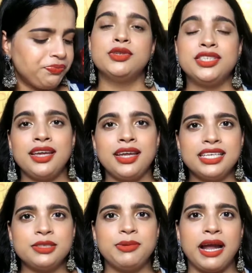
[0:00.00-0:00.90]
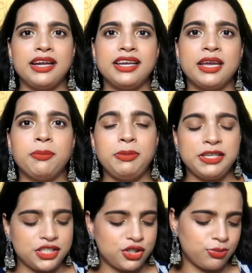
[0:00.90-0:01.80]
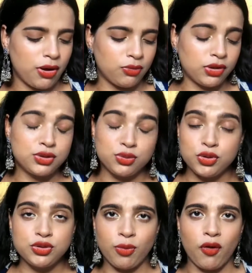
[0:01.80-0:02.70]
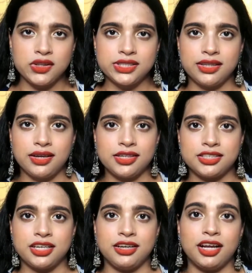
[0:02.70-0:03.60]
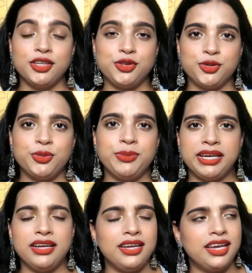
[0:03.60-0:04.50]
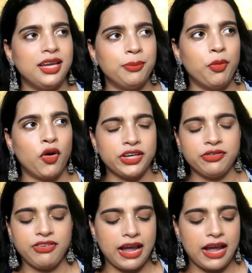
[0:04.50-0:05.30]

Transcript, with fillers: मुझे इस ब्रांड के पीछे छुपा हुआ सोच बहुत ज़्यादा अच्छा लगा जो मेरे लिए इम्पॉर्टेंट